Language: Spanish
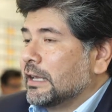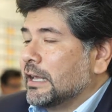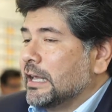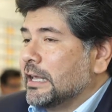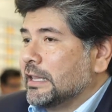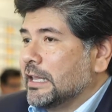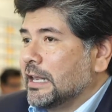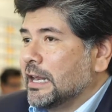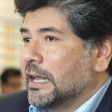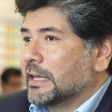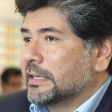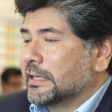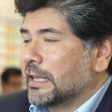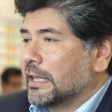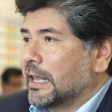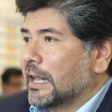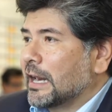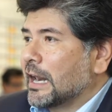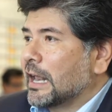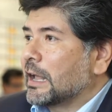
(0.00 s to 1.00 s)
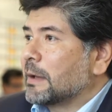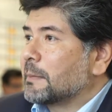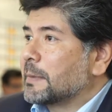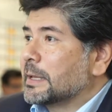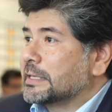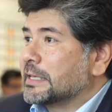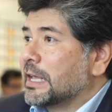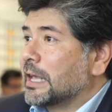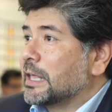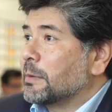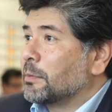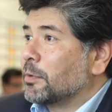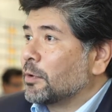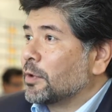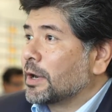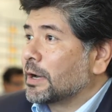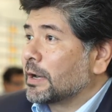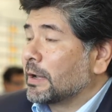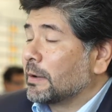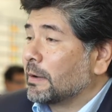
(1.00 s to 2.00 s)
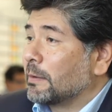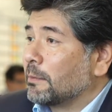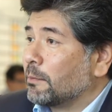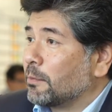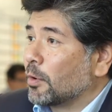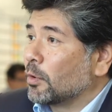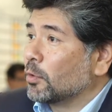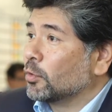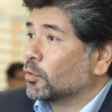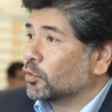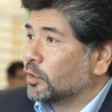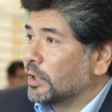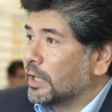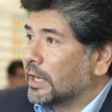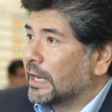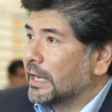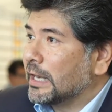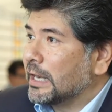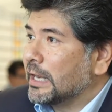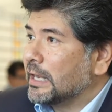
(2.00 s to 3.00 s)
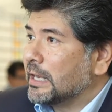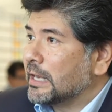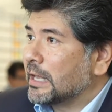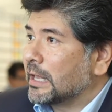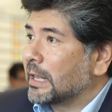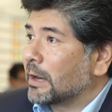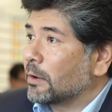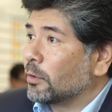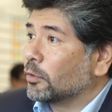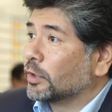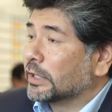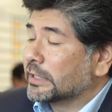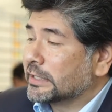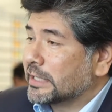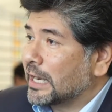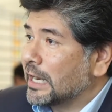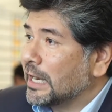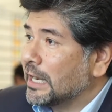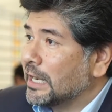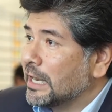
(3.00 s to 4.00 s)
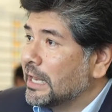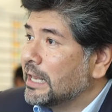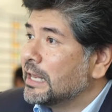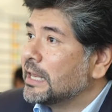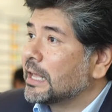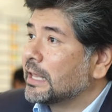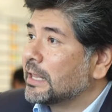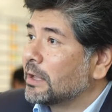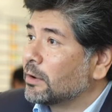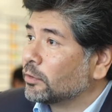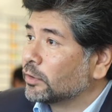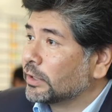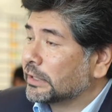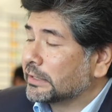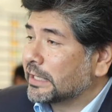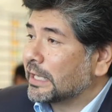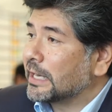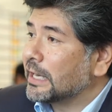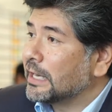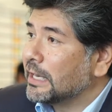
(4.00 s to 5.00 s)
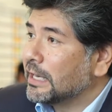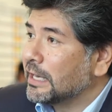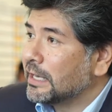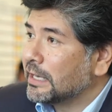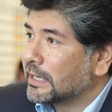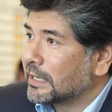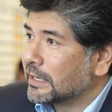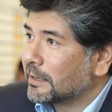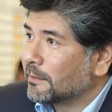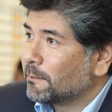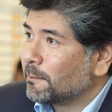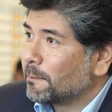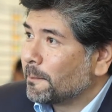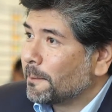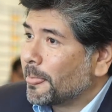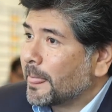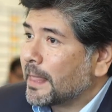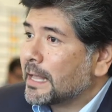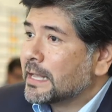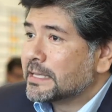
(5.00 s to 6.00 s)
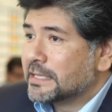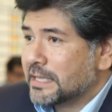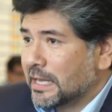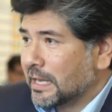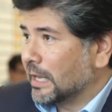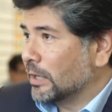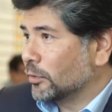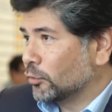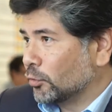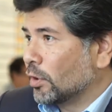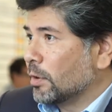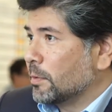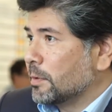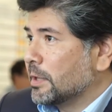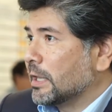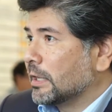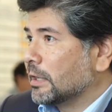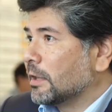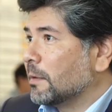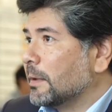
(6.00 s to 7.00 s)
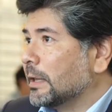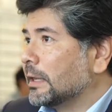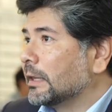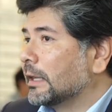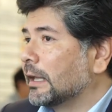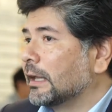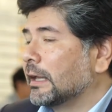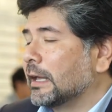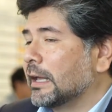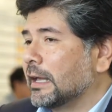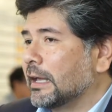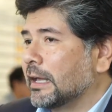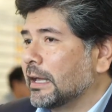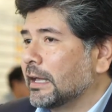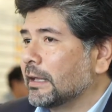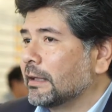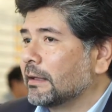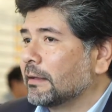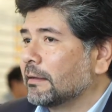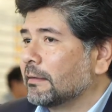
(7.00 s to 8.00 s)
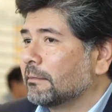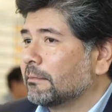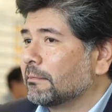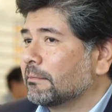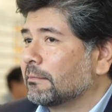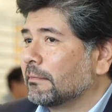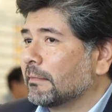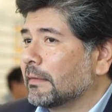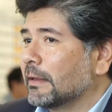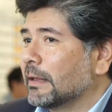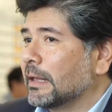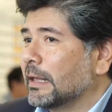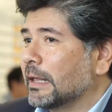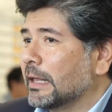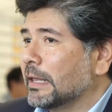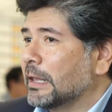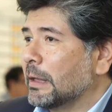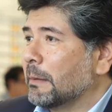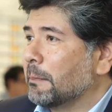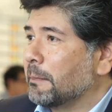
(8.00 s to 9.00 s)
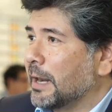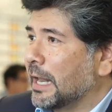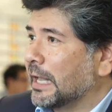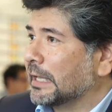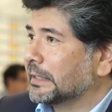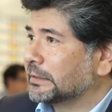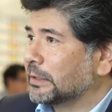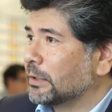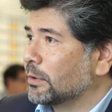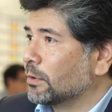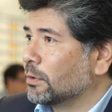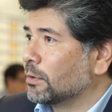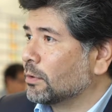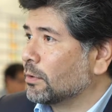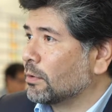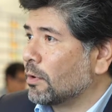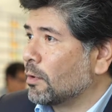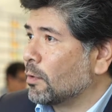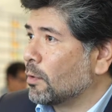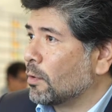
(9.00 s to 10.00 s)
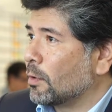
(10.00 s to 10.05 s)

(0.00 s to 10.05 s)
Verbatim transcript: y tienes que tener la capacidad de poder producir en línea, de contestar en línea, de contestar en línea, sin que eso evidentemente eh, desplace o,